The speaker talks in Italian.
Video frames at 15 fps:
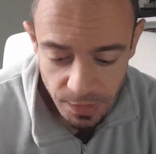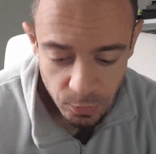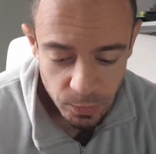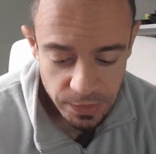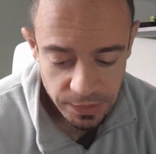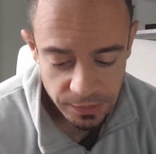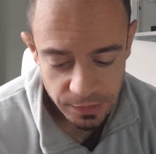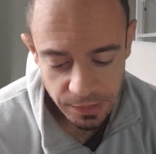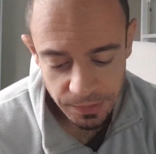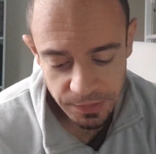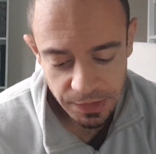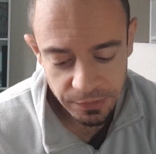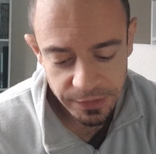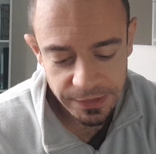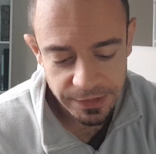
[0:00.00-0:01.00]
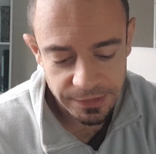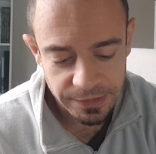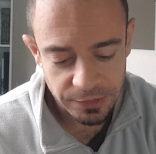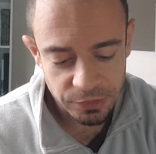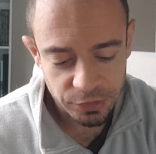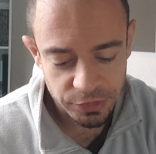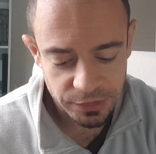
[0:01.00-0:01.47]
Quindi andiamo a vedere
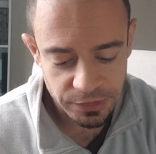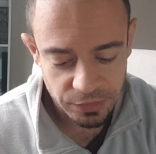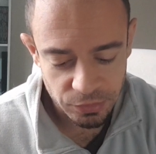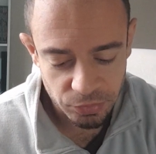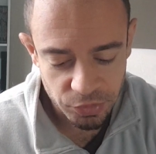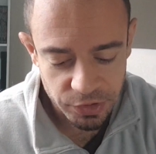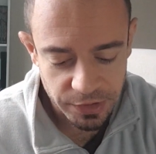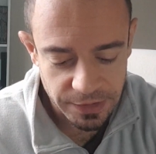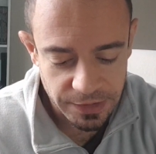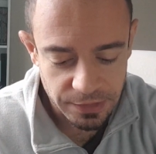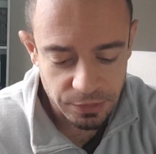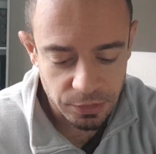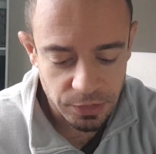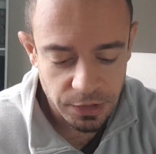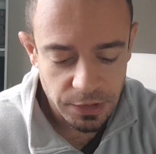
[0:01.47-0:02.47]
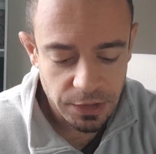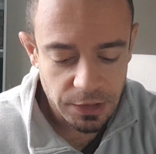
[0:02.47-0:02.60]
intanto cosa sta succedendo.